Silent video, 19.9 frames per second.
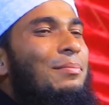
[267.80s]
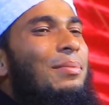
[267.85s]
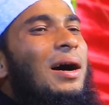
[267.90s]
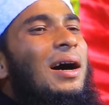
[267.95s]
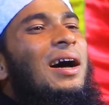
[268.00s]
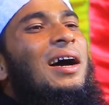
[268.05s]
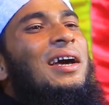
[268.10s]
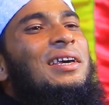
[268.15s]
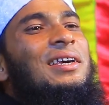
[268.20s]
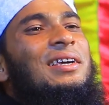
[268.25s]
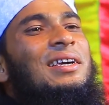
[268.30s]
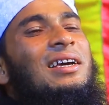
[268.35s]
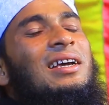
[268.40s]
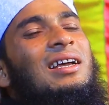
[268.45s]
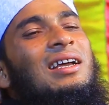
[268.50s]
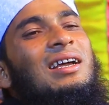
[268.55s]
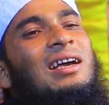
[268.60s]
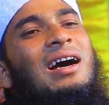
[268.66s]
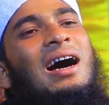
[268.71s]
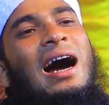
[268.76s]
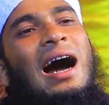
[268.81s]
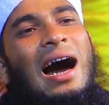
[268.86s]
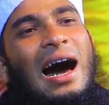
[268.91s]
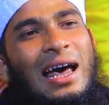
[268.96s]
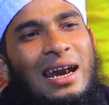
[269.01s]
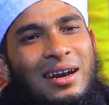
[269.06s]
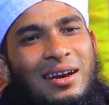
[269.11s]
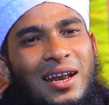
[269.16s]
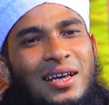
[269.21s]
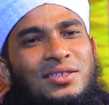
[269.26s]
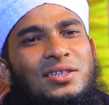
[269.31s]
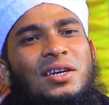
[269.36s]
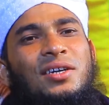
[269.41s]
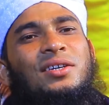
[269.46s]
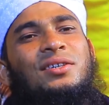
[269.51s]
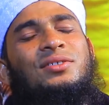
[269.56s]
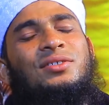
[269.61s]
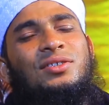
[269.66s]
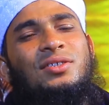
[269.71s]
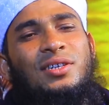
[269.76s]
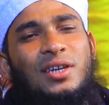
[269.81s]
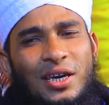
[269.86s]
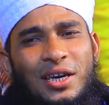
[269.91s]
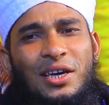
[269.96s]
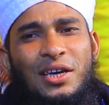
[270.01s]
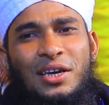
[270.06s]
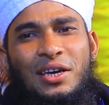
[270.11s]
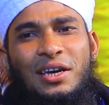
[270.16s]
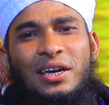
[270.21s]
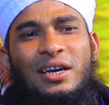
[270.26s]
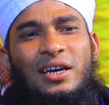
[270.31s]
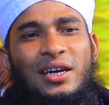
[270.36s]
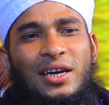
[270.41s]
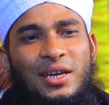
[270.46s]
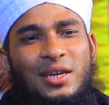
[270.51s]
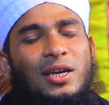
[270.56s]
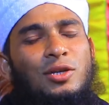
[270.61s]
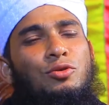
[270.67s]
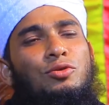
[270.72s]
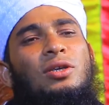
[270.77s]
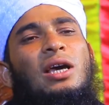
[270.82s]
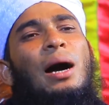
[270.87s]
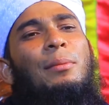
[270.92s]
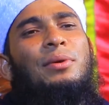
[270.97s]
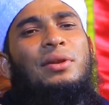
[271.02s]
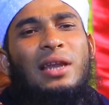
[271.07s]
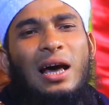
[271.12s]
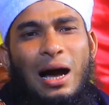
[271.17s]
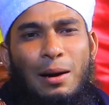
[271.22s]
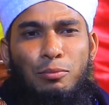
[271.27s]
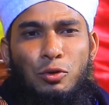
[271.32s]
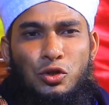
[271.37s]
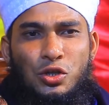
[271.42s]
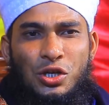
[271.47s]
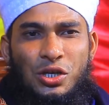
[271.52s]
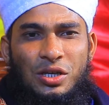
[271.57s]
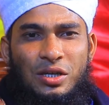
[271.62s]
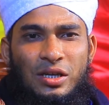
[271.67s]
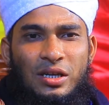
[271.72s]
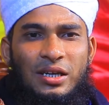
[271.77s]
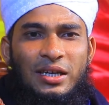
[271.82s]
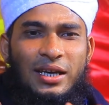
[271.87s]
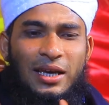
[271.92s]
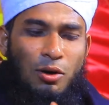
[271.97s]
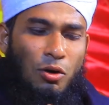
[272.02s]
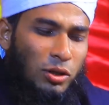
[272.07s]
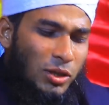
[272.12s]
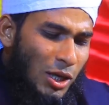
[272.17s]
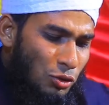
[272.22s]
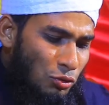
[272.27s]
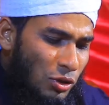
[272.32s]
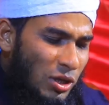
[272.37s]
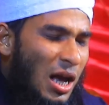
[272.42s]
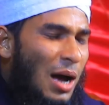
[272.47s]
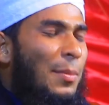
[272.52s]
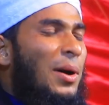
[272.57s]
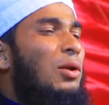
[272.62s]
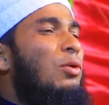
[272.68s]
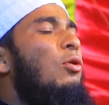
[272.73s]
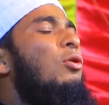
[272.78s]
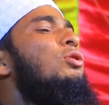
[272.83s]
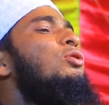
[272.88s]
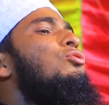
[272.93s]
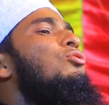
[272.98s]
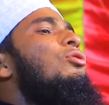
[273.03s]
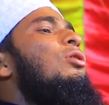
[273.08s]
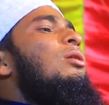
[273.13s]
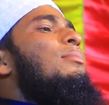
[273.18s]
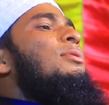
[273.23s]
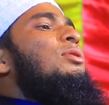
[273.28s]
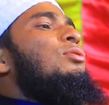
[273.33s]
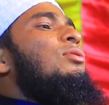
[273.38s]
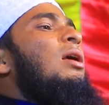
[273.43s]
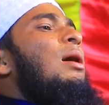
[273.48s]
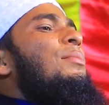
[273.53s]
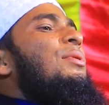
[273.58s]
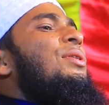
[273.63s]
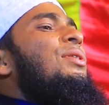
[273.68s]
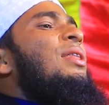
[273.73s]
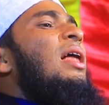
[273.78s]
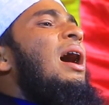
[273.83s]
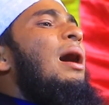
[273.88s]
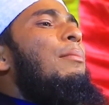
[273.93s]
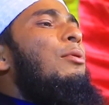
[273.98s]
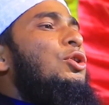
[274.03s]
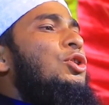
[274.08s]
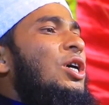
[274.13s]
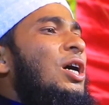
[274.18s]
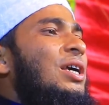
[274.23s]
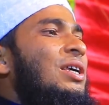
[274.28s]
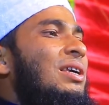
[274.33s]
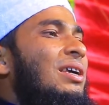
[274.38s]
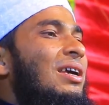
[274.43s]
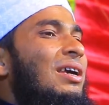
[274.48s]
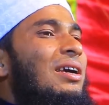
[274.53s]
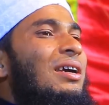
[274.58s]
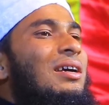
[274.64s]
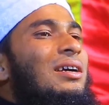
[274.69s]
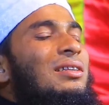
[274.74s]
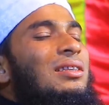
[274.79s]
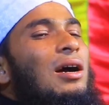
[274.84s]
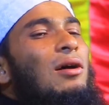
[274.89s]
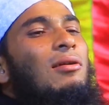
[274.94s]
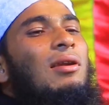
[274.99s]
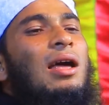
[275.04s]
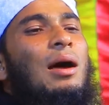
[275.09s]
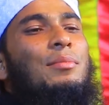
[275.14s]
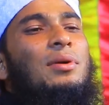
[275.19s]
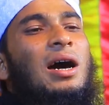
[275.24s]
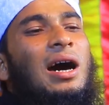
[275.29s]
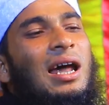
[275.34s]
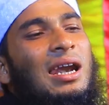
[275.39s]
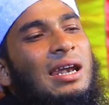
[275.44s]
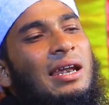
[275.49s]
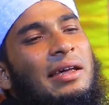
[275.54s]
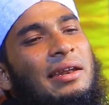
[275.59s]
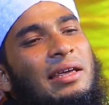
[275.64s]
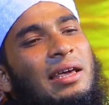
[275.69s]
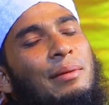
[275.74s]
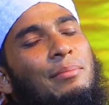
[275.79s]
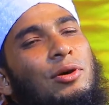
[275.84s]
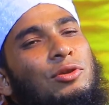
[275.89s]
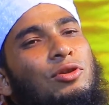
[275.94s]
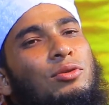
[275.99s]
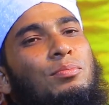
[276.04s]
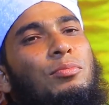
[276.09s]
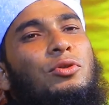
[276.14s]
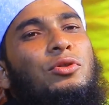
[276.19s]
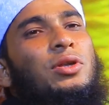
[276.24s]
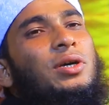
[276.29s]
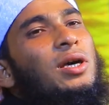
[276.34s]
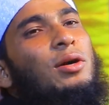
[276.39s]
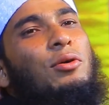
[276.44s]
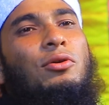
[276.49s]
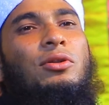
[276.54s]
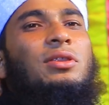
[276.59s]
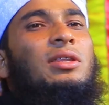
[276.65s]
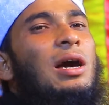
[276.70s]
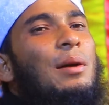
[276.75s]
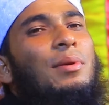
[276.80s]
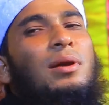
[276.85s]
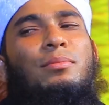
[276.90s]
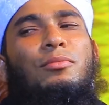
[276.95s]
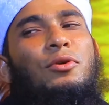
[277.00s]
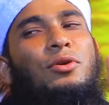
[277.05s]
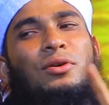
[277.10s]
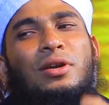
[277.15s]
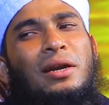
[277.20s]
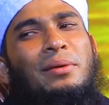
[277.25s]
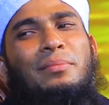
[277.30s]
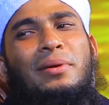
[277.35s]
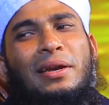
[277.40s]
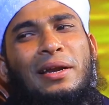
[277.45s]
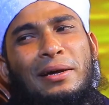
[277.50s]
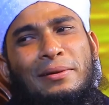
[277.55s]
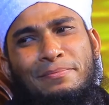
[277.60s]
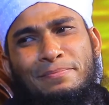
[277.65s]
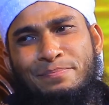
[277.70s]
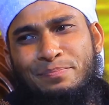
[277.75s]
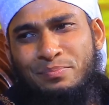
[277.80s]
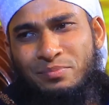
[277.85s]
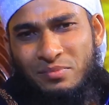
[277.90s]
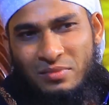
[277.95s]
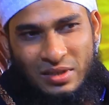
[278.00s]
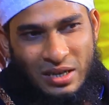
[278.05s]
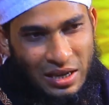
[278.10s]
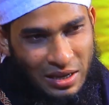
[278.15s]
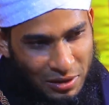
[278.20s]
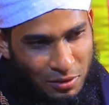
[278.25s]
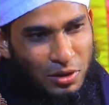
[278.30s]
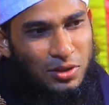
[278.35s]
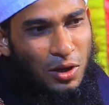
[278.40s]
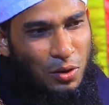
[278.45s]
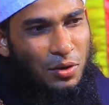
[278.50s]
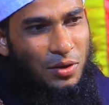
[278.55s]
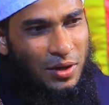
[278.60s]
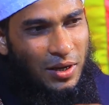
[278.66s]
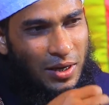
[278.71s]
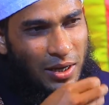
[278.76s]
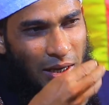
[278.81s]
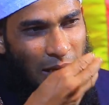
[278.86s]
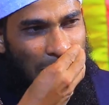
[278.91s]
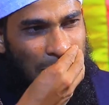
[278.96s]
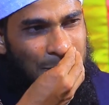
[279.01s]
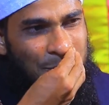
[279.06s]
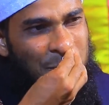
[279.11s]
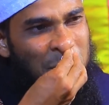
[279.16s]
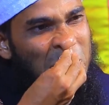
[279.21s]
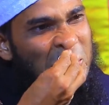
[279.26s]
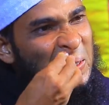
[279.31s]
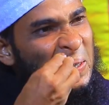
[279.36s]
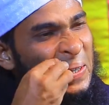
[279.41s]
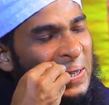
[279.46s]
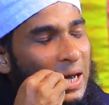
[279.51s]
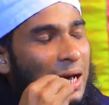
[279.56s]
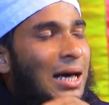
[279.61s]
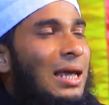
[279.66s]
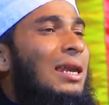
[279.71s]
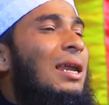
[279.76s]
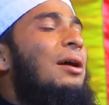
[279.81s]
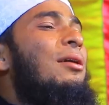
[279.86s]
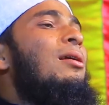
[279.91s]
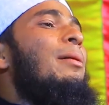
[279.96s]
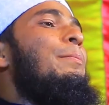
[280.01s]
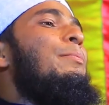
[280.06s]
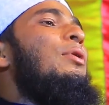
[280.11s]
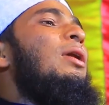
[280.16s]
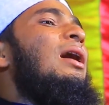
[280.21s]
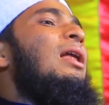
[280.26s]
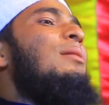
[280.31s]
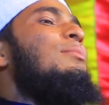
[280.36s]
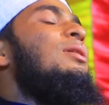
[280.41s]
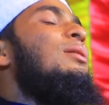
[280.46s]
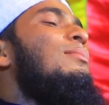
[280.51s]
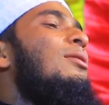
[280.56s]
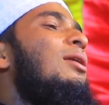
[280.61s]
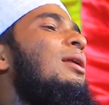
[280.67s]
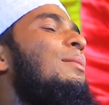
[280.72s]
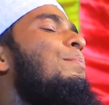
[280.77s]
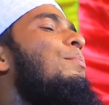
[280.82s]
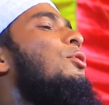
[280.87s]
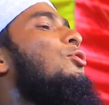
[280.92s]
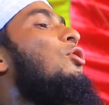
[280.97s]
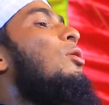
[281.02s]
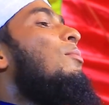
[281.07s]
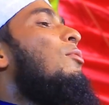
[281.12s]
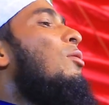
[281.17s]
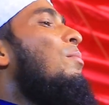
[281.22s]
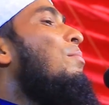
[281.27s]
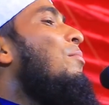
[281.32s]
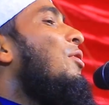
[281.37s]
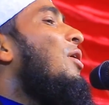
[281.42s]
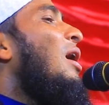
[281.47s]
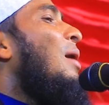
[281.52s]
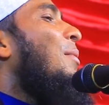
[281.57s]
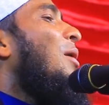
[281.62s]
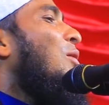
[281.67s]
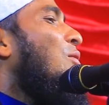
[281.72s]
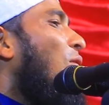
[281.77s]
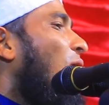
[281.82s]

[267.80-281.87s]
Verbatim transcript: ভাই আল্লাহ যে কি এটা যদি আমি না বুঝি এ কথা যদি আমার অন্তরের ভিতরে আমি না বসাই তাহলে আমি আল্লাহর এবাদত বন্দীকে করতে আমার মন টানবে না কথা কোন ঠিক কিনা আল্লাহ রব্বুল আলমিন বলেন প্রথম নম্বরে আমার